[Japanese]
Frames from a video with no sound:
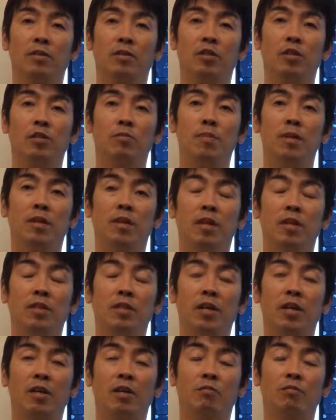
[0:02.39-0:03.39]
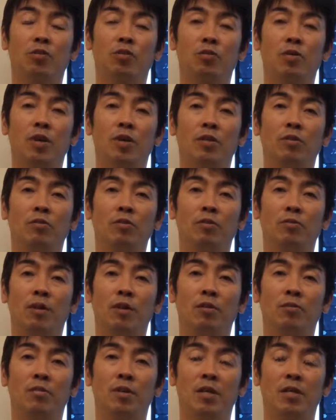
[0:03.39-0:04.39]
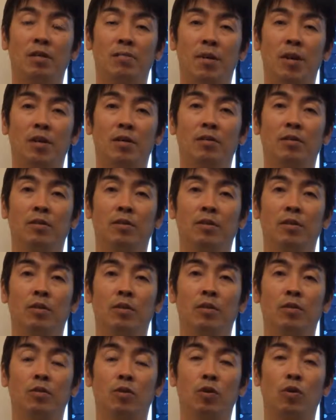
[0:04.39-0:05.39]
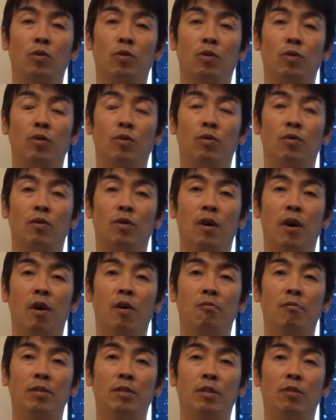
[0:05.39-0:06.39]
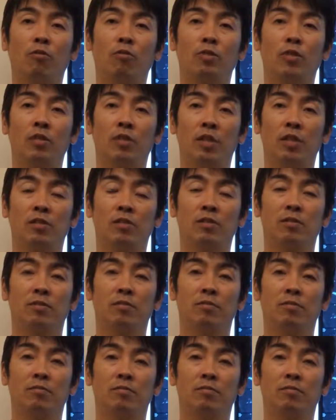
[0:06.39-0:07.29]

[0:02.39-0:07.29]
立命館大学周辺にお住まいの皆様、京都の青葉整骨院です。